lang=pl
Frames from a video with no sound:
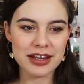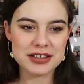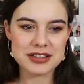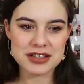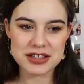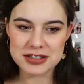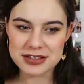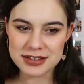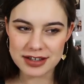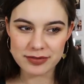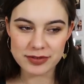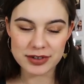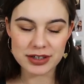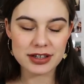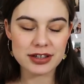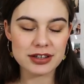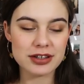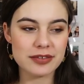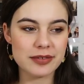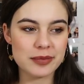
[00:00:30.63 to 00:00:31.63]
siedzi na
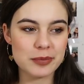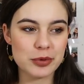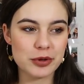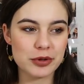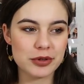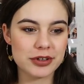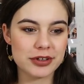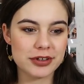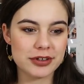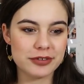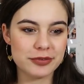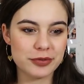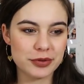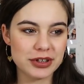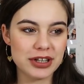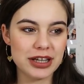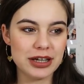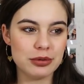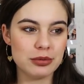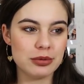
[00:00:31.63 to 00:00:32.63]
wiklinowym y,
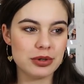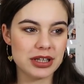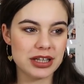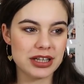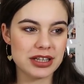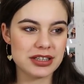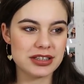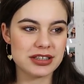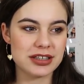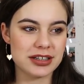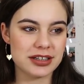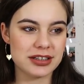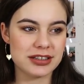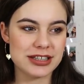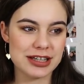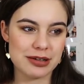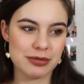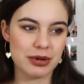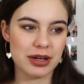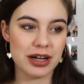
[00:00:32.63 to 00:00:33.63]
fotelu i jeszcze
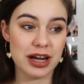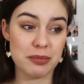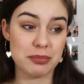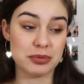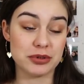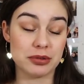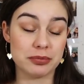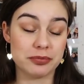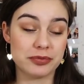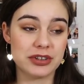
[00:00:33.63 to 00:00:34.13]
działa laptop